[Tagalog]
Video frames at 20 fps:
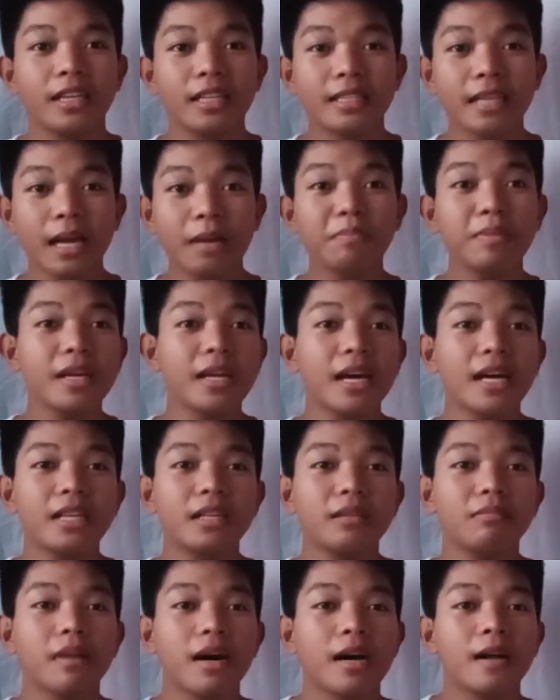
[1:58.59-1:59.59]
Sabi nga
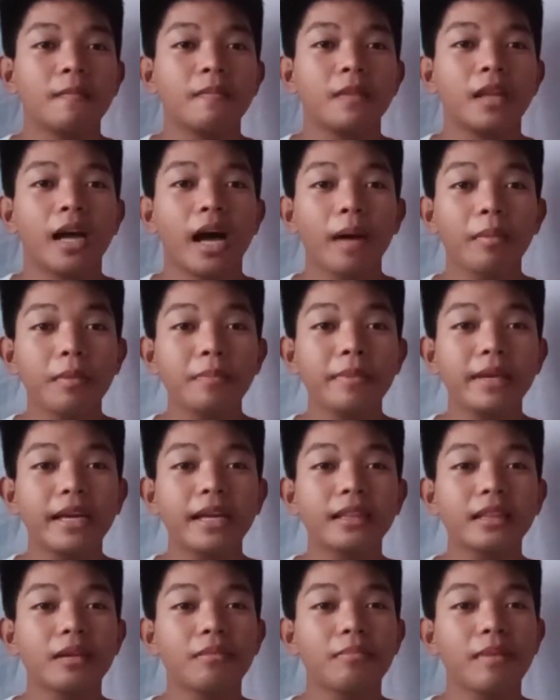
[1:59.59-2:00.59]
'di ba, ang
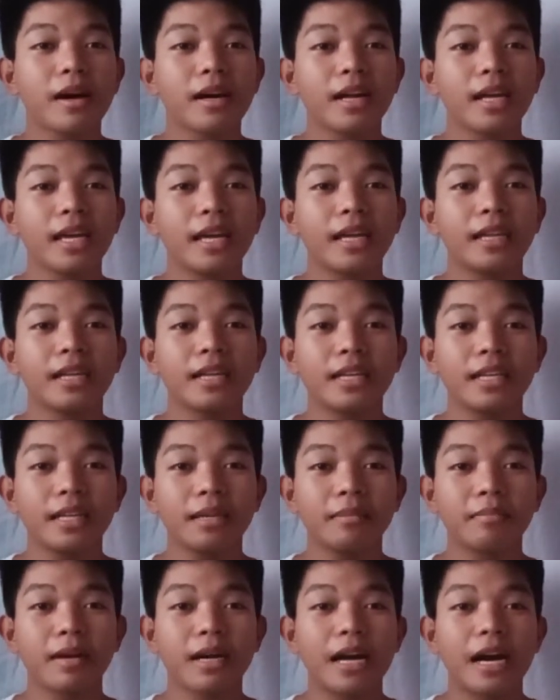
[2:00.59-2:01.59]
mabigat na bagay ay
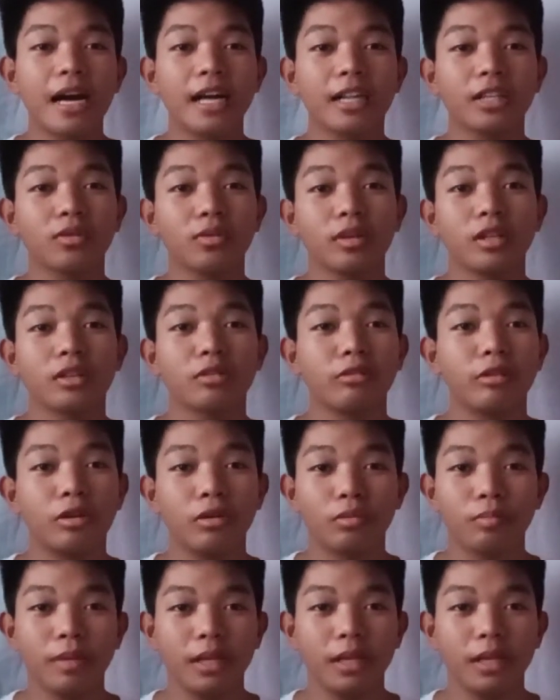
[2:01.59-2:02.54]
nagiging magaan kung ito iyong